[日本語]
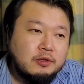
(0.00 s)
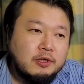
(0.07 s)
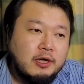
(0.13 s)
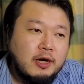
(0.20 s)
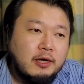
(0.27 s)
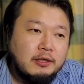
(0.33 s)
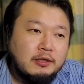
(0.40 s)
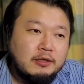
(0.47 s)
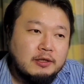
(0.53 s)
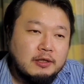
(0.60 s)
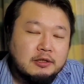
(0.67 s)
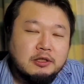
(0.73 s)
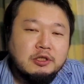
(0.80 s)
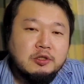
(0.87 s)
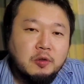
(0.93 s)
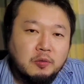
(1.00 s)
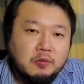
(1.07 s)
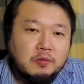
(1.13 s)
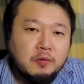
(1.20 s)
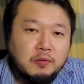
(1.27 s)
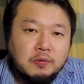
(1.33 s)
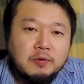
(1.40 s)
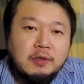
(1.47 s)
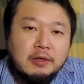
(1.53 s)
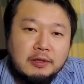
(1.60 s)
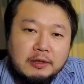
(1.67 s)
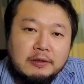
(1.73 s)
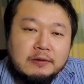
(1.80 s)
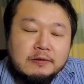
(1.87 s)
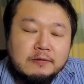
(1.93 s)
簡易エディションというか
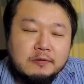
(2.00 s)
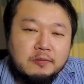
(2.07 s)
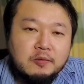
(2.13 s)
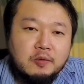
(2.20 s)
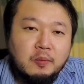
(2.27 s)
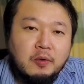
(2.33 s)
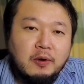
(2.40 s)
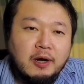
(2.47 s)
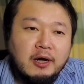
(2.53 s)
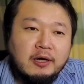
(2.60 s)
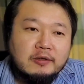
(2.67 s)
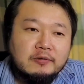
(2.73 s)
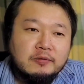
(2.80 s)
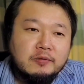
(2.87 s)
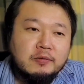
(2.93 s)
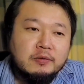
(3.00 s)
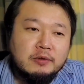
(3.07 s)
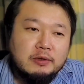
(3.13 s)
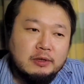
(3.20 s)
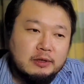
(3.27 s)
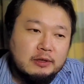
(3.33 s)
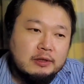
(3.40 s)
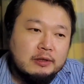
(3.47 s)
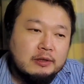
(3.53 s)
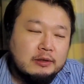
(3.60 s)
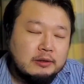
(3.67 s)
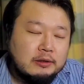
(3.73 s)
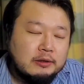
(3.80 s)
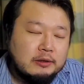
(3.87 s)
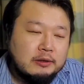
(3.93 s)
ね、そういうものもあるの
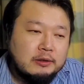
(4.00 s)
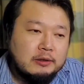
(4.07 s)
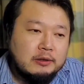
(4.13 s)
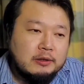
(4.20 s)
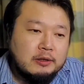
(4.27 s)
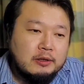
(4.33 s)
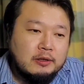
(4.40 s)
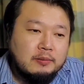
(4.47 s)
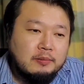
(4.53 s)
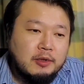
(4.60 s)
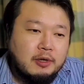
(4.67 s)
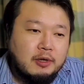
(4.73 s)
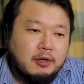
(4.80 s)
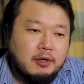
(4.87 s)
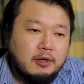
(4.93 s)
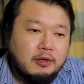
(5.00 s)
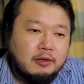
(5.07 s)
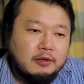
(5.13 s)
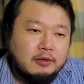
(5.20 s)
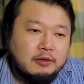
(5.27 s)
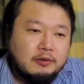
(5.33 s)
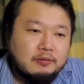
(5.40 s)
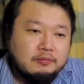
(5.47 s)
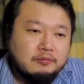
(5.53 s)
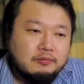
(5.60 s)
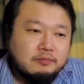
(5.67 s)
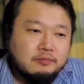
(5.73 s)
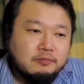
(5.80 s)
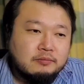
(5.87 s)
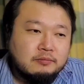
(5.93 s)
で、まあ、な
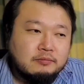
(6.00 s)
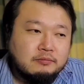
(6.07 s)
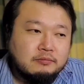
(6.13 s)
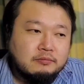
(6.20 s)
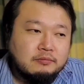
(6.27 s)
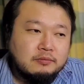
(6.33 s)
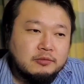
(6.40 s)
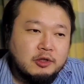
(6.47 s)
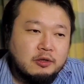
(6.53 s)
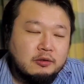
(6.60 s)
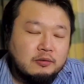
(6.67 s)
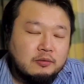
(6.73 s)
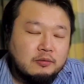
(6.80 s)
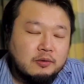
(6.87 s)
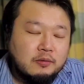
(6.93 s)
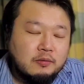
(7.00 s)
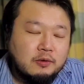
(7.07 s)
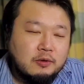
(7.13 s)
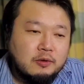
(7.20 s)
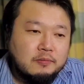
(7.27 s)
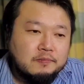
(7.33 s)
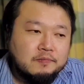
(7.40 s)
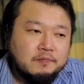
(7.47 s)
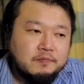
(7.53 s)
んて言うんだろうな。